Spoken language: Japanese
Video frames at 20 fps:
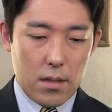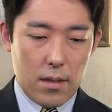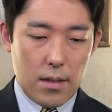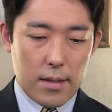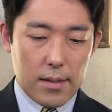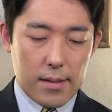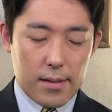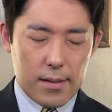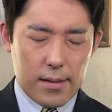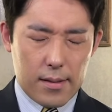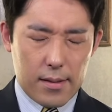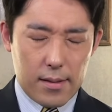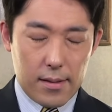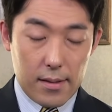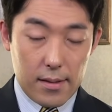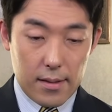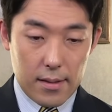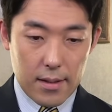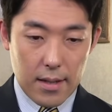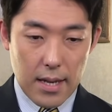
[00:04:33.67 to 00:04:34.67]
んいや
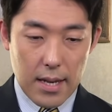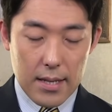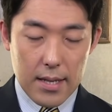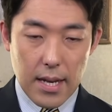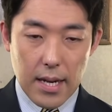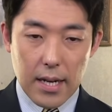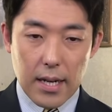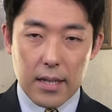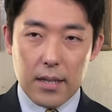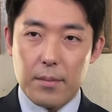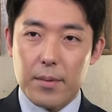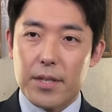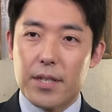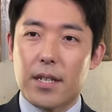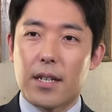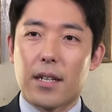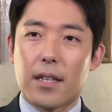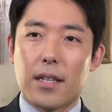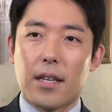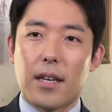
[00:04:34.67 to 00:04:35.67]
すげえ栄えてまし
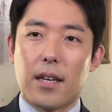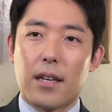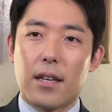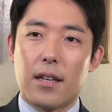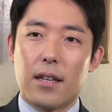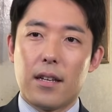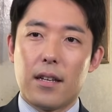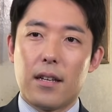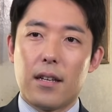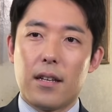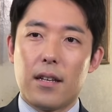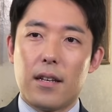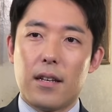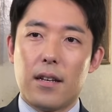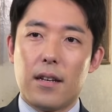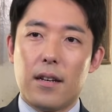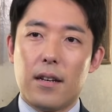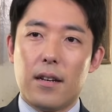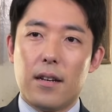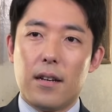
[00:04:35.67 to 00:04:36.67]
たからねはいはい、はい、
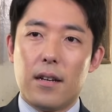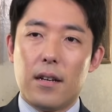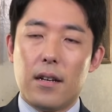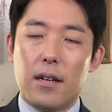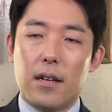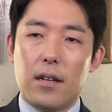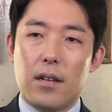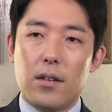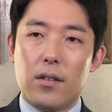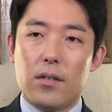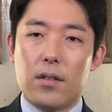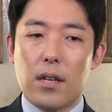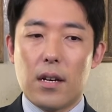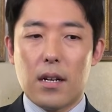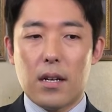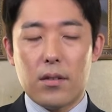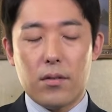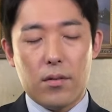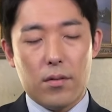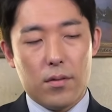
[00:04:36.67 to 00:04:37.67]
言った
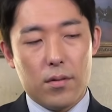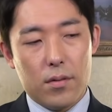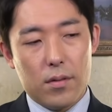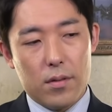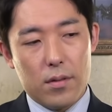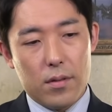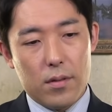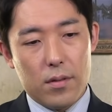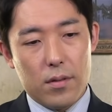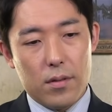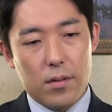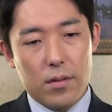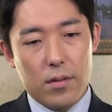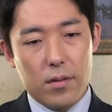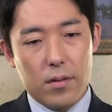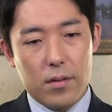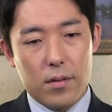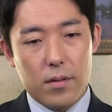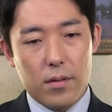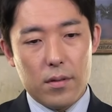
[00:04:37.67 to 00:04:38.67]
らあ
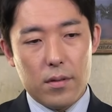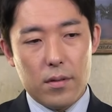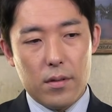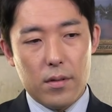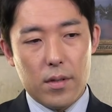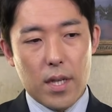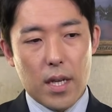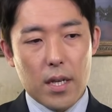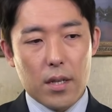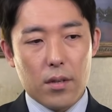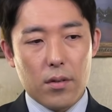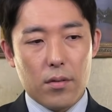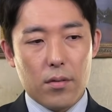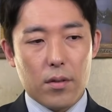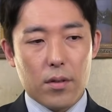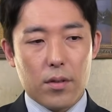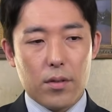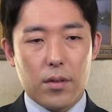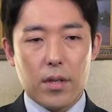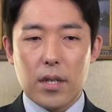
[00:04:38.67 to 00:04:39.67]
のー、ユダヤ教
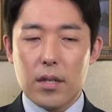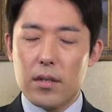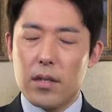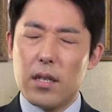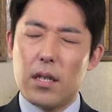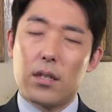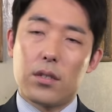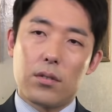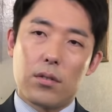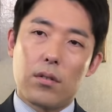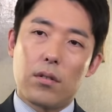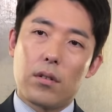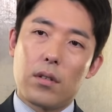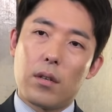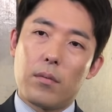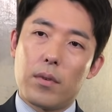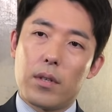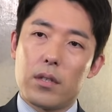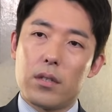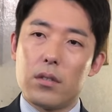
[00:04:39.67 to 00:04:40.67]
の旧約聖書
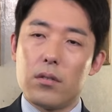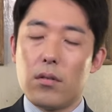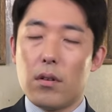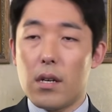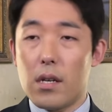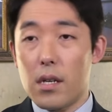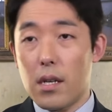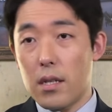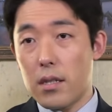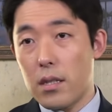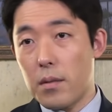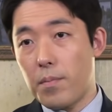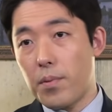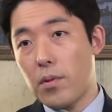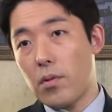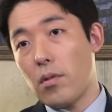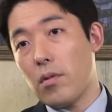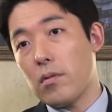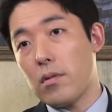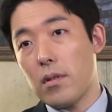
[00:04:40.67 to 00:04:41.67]
でも一度
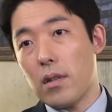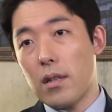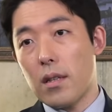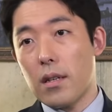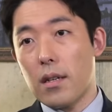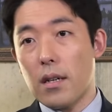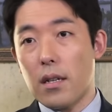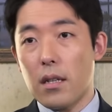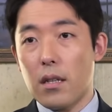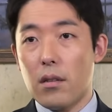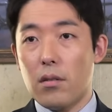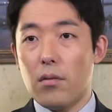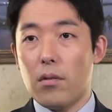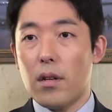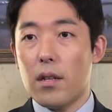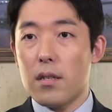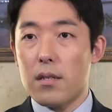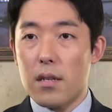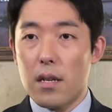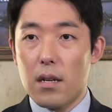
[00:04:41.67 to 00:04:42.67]
エジプトを連れてから奴
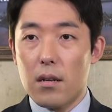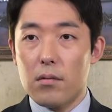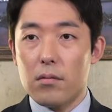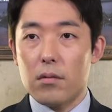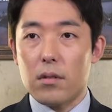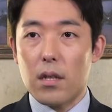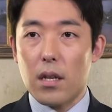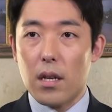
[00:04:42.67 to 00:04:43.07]
隷にされるん